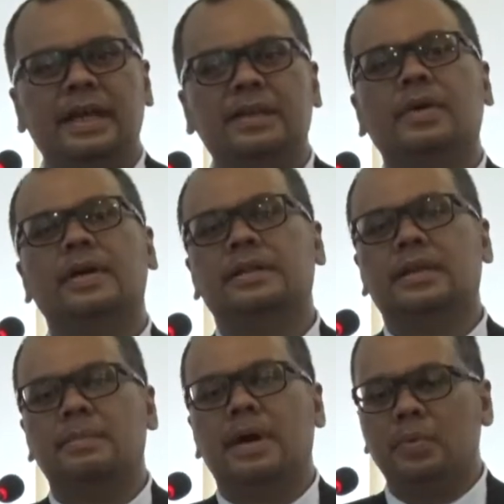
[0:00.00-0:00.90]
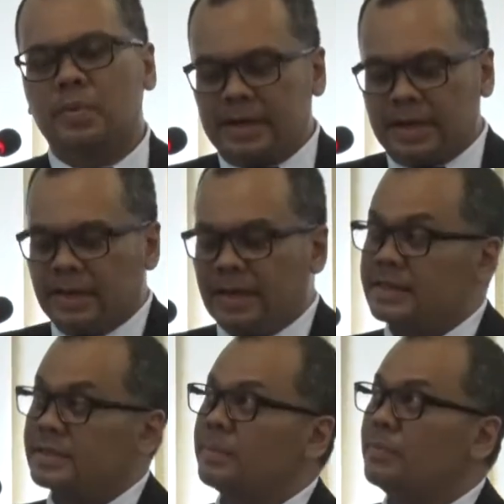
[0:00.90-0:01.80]
Amrullah dengan
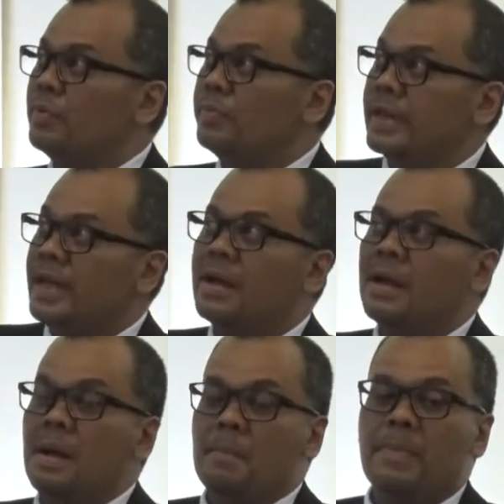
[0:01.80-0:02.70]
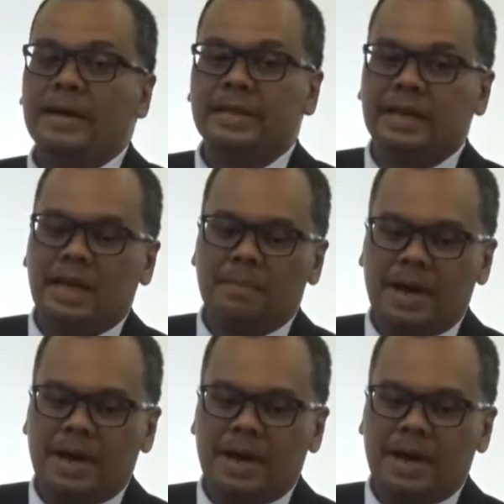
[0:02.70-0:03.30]
disertasi yang berjudul Dampak